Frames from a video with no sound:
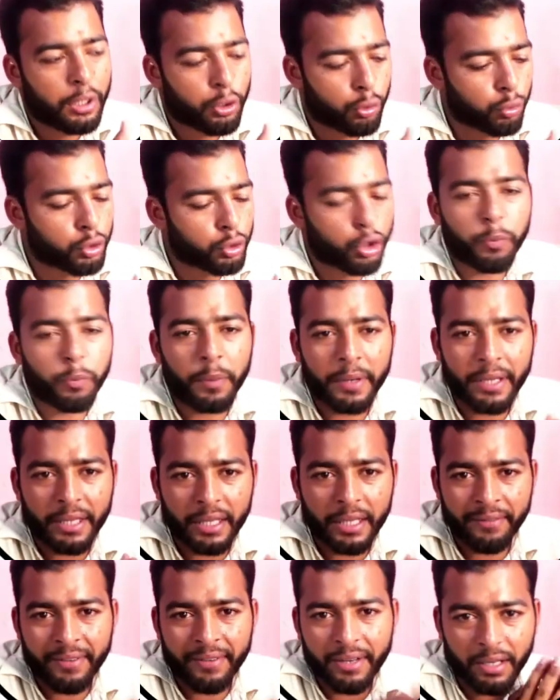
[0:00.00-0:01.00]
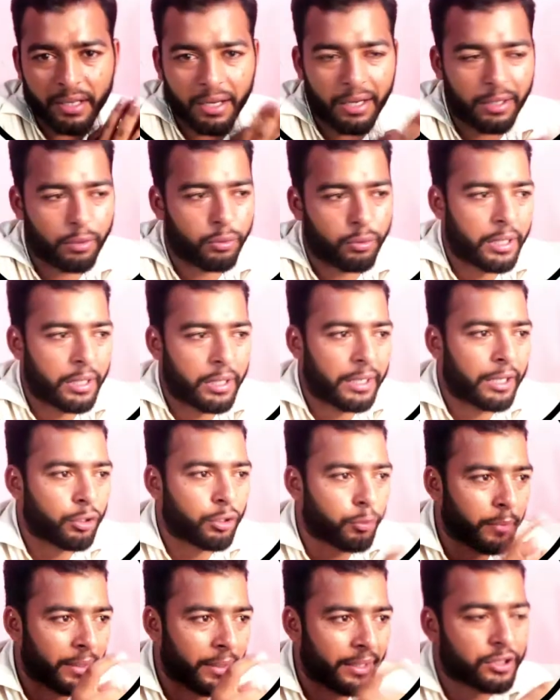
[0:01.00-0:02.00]
उसके ऊपर एक इवेंट का हो जाएगा तो
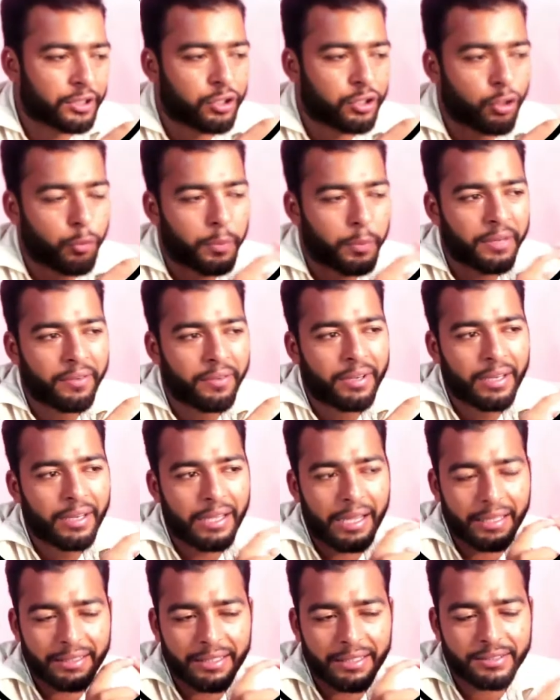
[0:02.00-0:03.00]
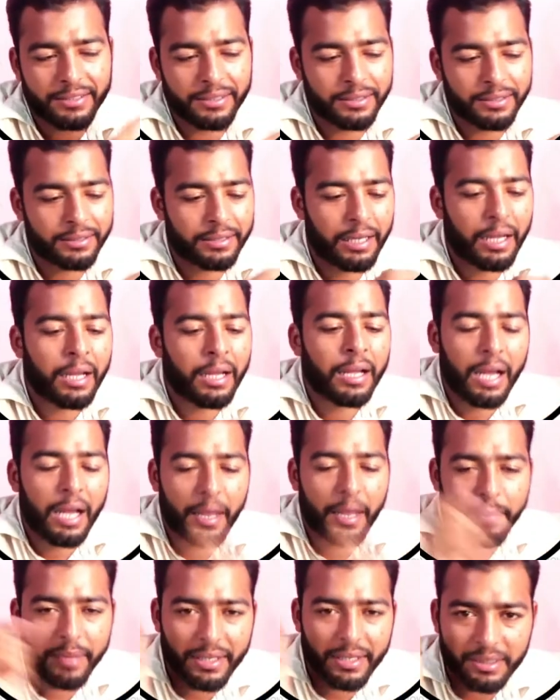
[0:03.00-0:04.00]
मैंने इसके ऊपर इवेंट लगा दिया चेंज का
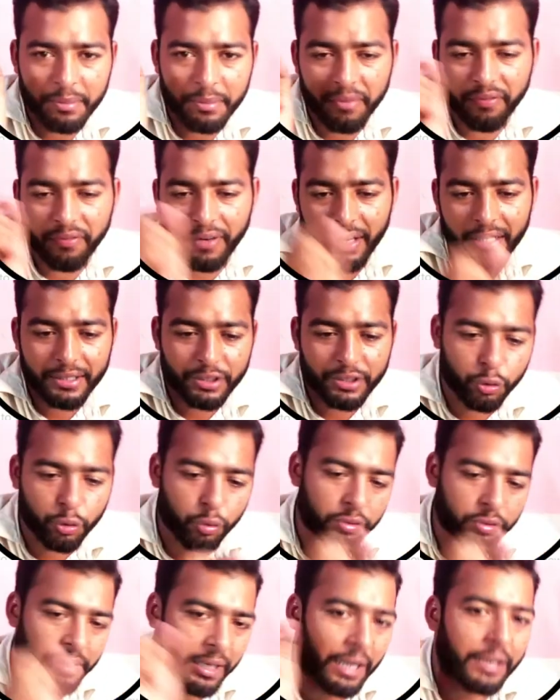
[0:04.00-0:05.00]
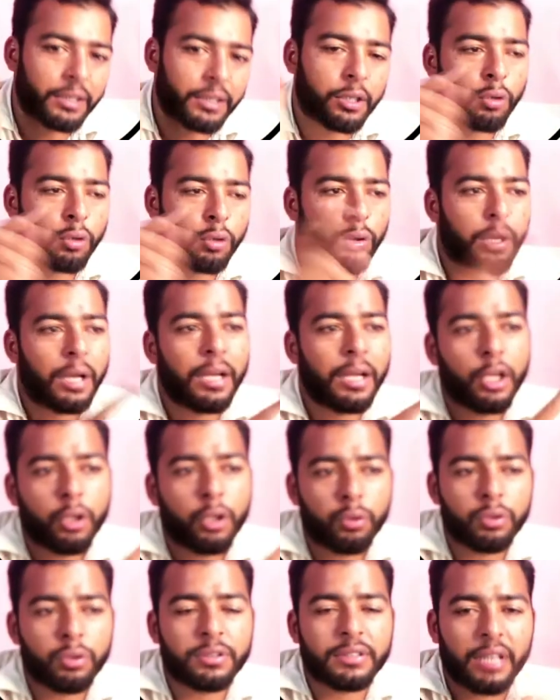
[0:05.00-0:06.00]
अब जैसे मैं फाइल किसी को सिलेक्ट करूँगा
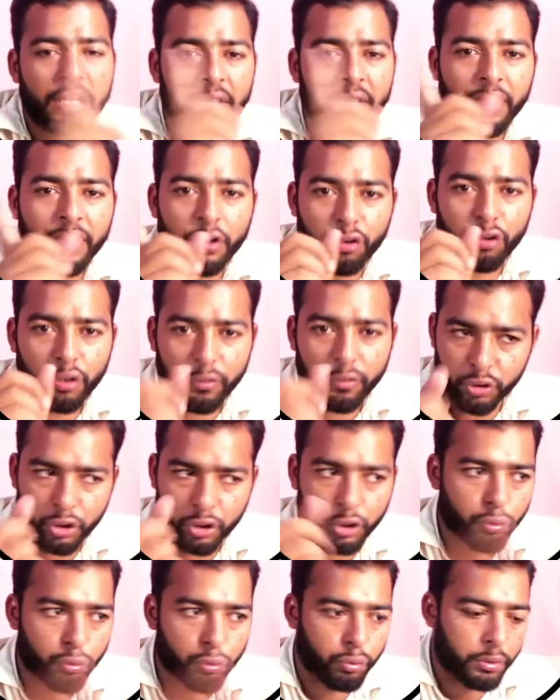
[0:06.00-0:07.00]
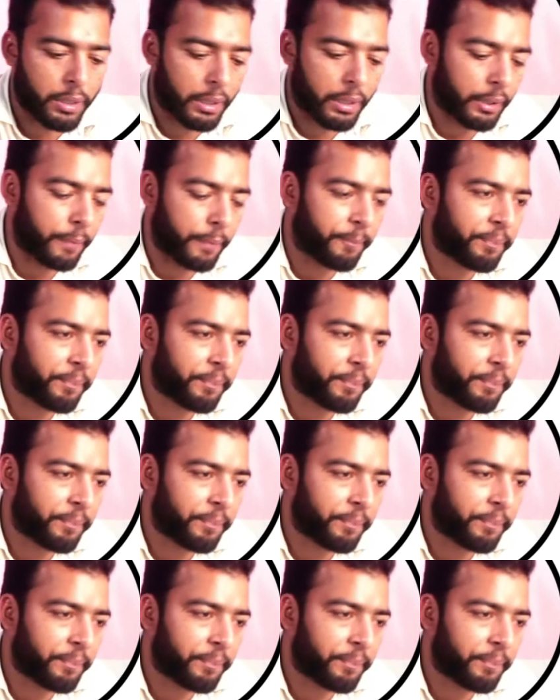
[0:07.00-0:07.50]
तो इसका इवेंट जो है वो चेंज हो जाएगा